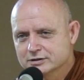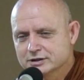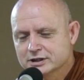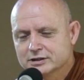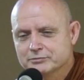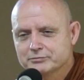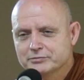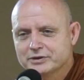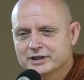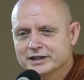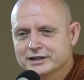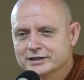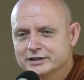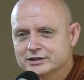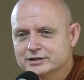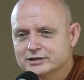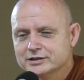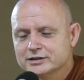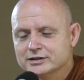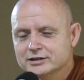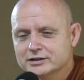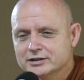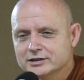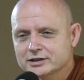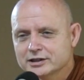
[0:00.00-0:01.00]
นั้นเพลง
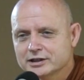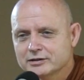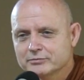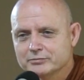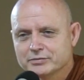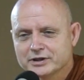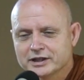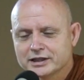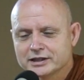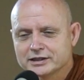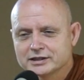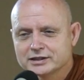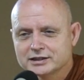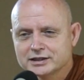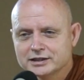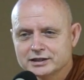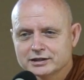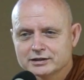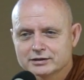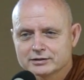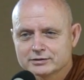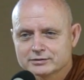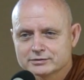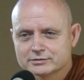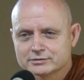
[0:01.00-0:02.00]
อื่นในเพลงที่
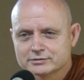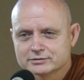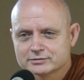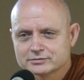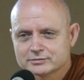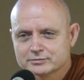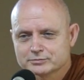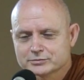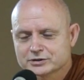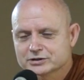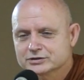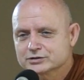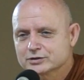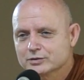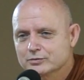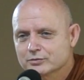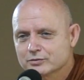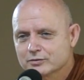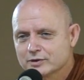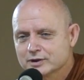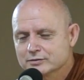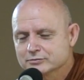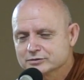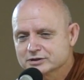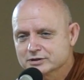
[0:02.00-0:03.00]
เราประสบ
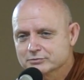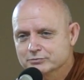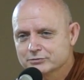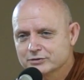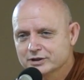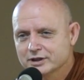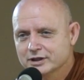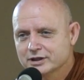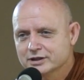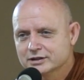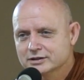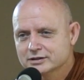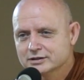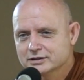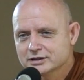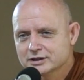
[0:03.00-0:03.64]
ความสำเร็จ